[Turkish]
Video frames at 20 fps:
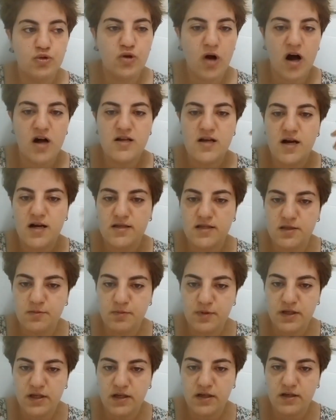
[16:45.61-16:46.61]
Çünkü
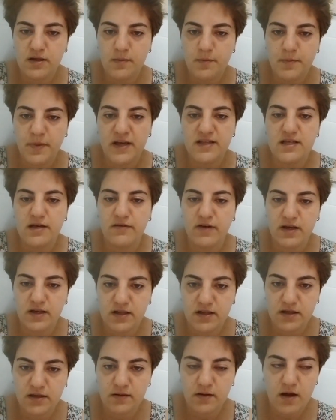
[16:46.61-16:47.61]
ayarsız bir
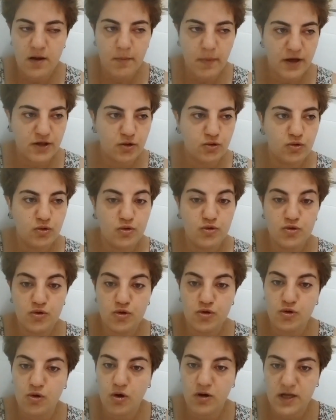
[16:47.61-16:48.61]
pezevenk. Başka
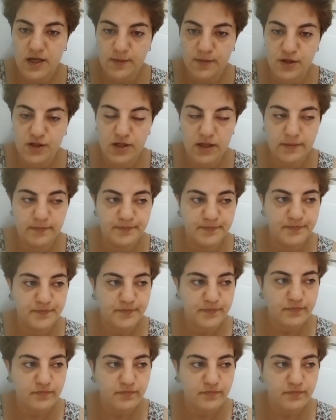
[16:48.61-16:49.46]
türlüsünü söyleyemeyeceğim.